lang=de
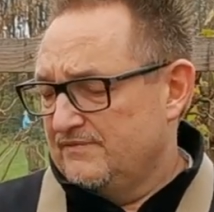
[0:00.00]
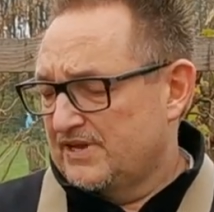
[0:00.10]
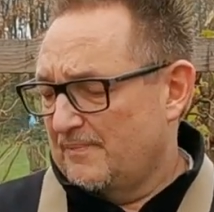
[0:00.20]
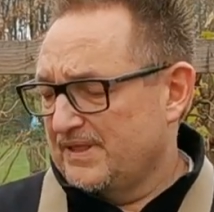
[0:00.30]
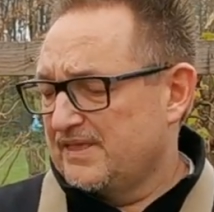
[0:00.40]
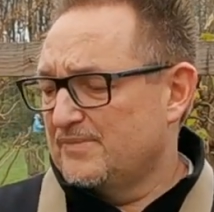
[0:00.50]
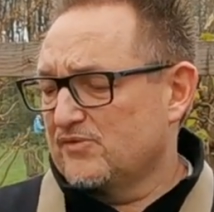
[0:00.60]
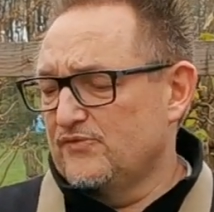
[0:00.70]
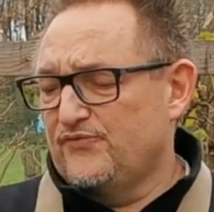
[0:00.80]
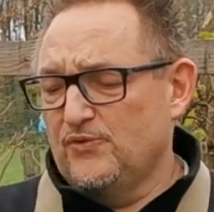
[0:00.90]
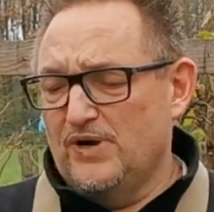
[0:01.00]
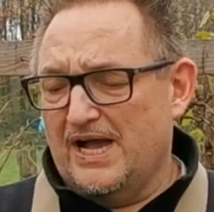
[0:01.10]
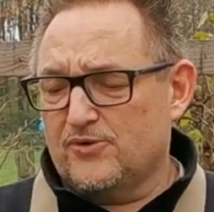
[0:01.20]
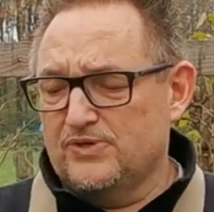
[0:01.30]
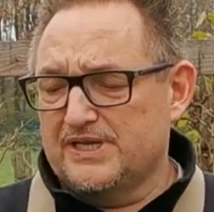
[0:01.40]
Ich habe jetzt hier mal so einen
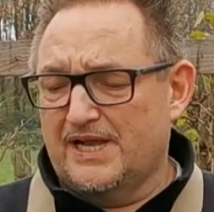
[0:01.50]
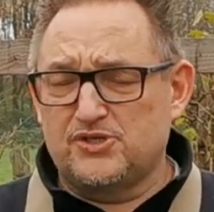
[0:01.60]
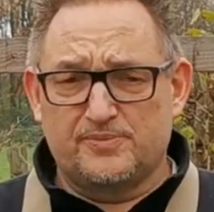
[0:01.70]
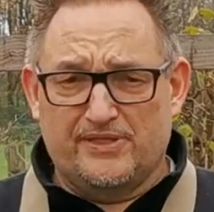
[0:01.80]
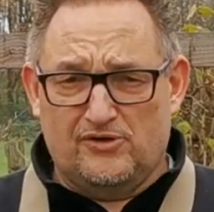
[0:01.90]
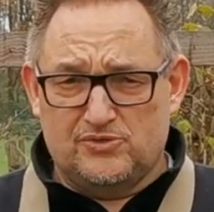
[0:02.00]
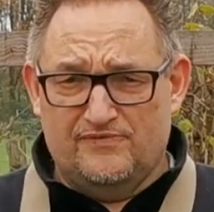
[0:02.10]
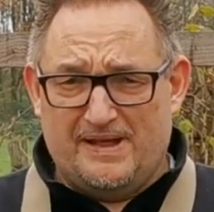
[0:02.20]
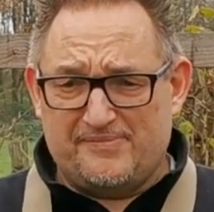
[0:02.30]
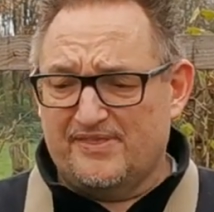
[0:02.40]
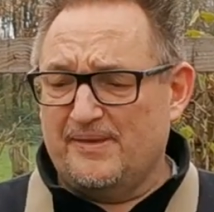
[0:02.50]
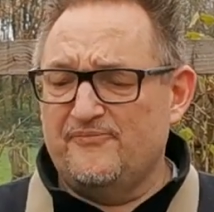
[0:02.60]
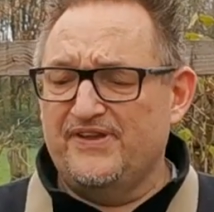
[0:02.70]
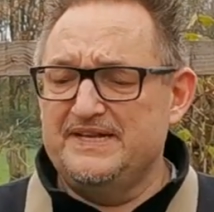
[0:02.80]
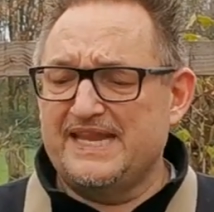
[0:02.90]
Fuel-Akku, die kann ich übrigens euch nur wärmstens
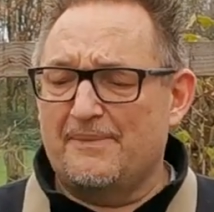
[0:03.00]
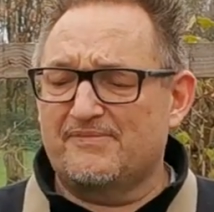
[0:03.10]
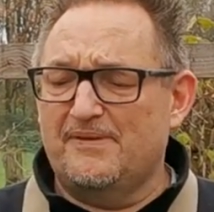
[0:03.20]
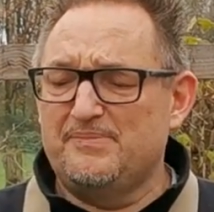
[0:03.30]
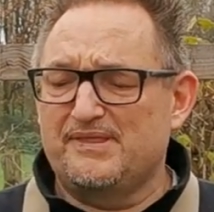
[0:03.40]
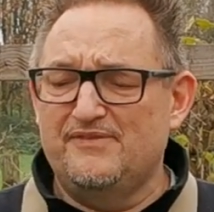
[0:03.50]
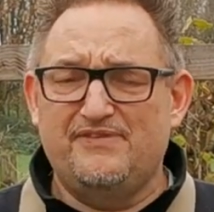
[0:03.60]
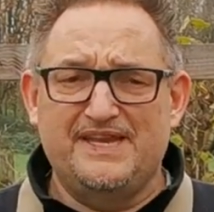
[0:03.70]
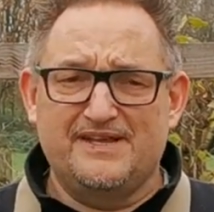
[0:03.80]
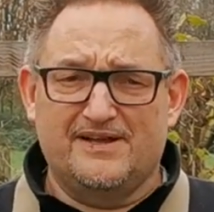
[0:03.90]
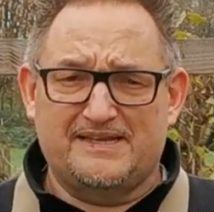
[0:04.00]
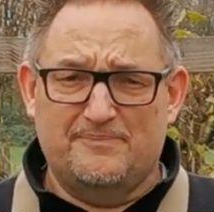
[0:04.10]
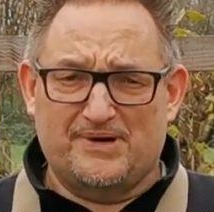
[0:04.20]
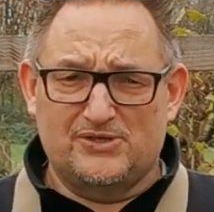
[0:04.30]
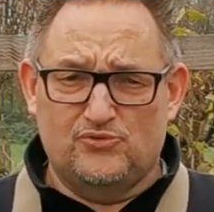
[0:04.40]
empfehlen. Die haben zwar ein bisschen weniger
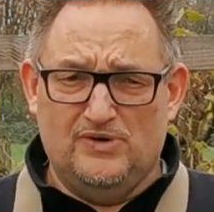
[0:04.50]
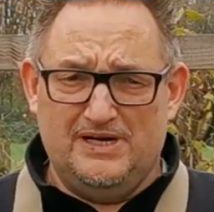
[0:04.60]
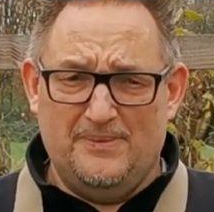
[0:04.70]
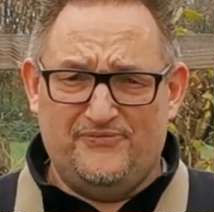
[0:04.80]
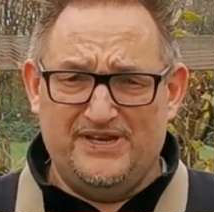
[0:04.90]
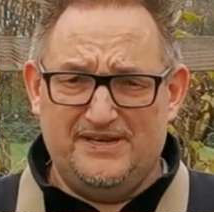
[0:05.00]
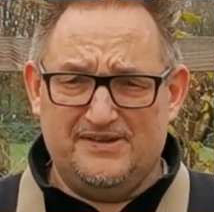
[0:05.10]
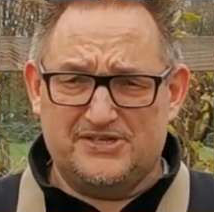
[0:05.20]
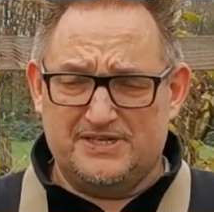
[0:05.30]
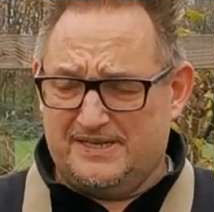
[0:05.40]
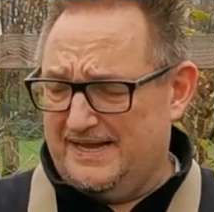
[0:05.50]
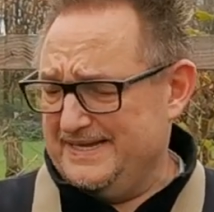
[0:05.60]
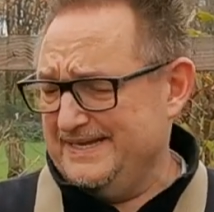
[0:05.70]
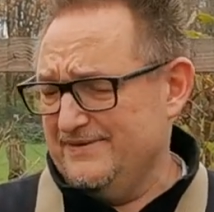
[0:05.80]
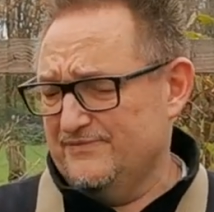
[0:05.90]

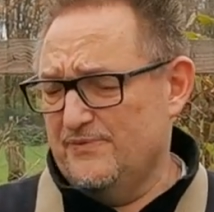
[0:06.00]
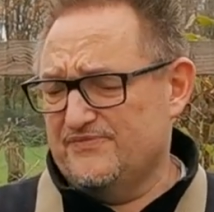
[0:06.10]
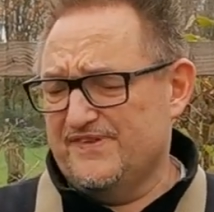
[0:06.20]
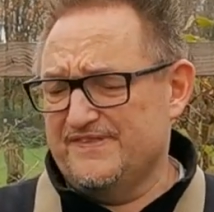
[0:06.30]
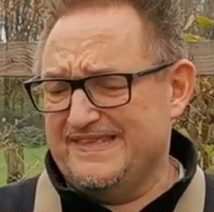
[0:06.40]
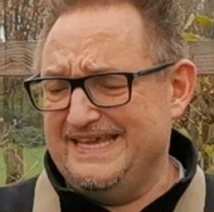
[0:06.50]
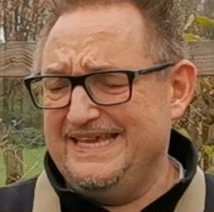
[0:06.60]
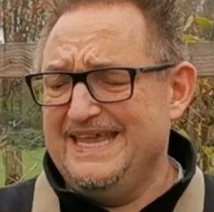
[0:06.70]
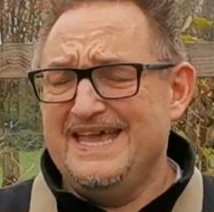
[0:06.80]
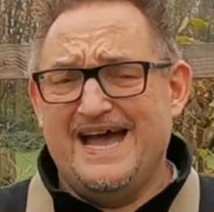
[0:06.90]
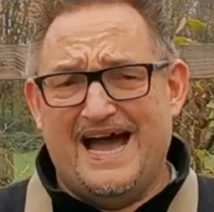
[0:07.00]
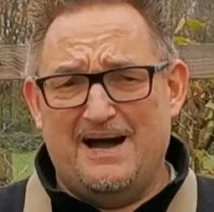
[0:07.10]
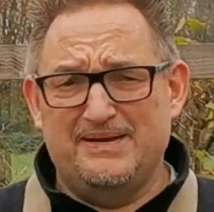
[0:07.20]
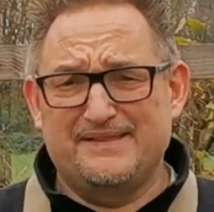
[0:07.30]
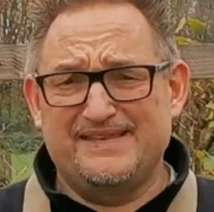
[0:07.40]
Temperaturempfindlichkeit, 15C,
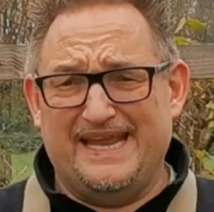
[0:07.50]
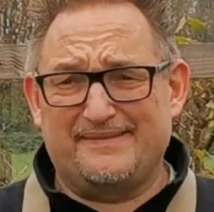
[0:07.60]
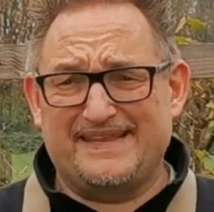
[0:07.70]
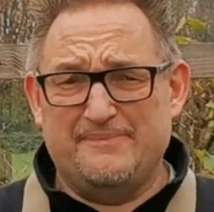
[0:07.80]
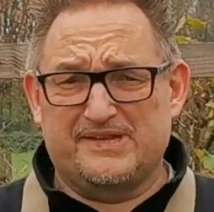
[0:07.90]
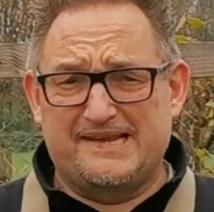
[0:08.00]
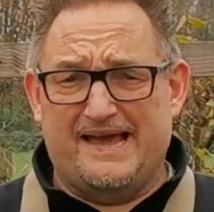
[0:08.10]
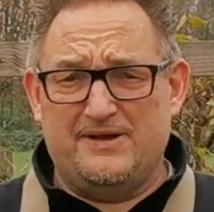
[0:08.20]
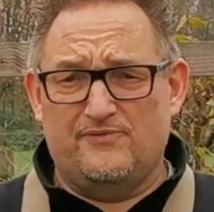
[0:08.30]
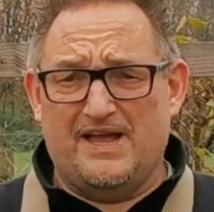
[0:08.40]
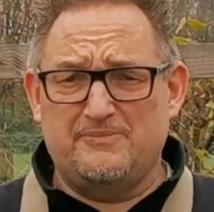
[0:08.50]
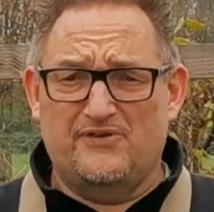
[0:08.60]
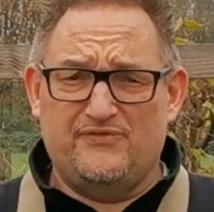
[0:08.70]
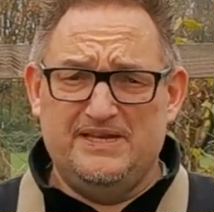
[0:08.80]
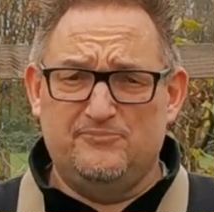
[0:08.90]
aber die sind extrem klein. Und wir haben
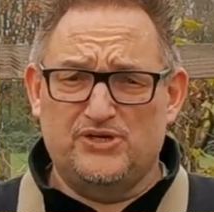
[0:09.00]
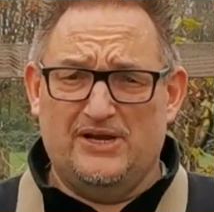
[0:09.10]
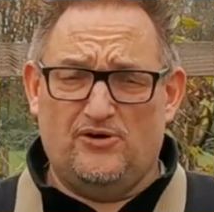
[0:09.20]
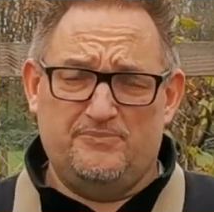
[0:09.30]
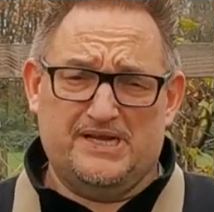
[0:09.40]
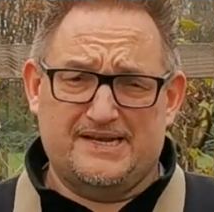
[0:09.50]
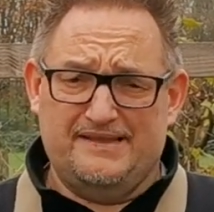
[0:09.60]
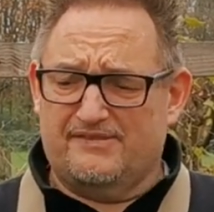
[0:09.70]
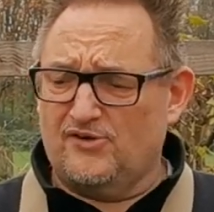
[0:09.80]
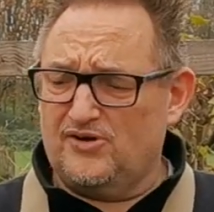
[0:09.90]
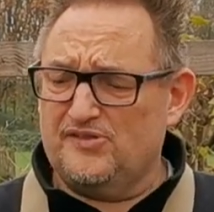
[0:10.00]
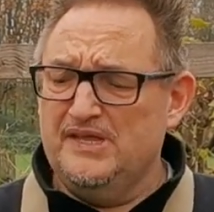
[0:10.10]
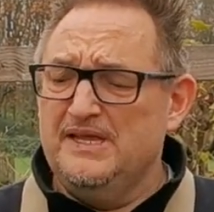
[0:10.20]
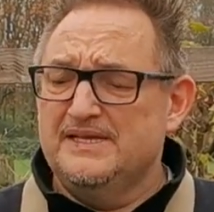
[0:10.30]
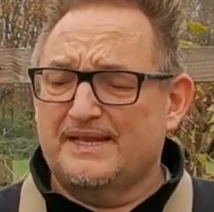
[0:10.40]
ja viele Modelle heute mit kleinen Stocks.
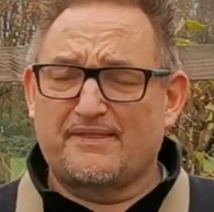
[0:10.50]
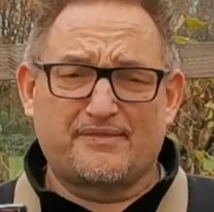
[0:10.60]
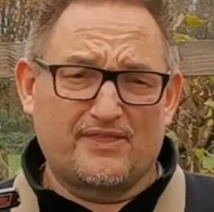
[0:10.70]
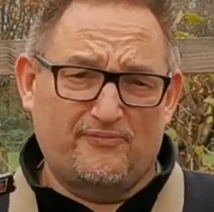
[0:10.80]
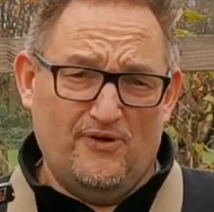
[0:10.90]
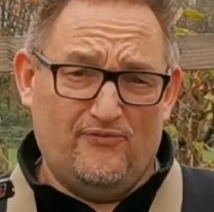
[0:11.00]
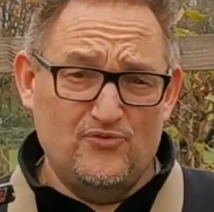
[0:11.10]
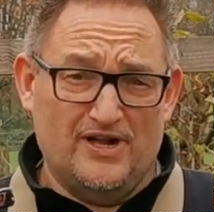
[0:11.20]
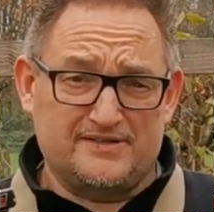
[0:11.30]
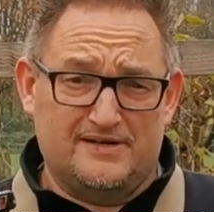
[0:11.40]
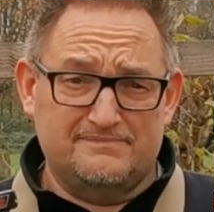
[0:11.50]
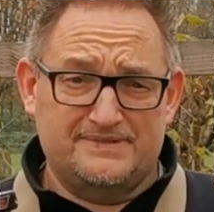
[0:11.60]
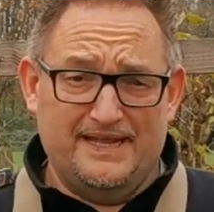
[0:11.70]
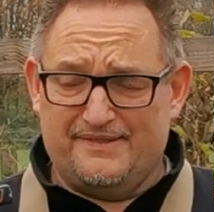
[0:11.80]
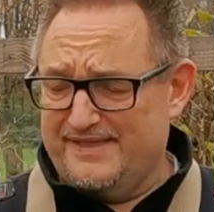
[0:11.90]
Das ist ein 1200er,
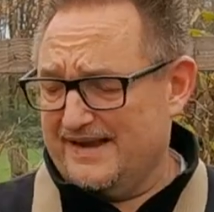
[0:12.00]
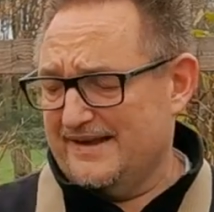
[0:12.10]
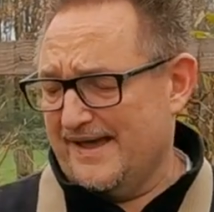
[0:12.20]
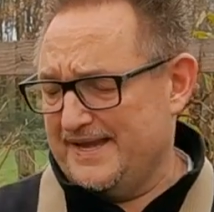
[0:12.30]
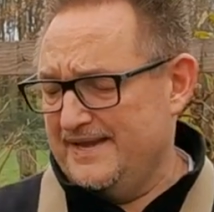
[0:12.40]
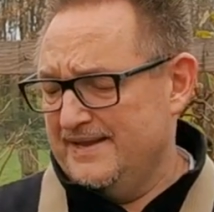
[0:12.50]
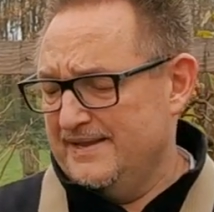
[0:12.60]
der ist sehr klein.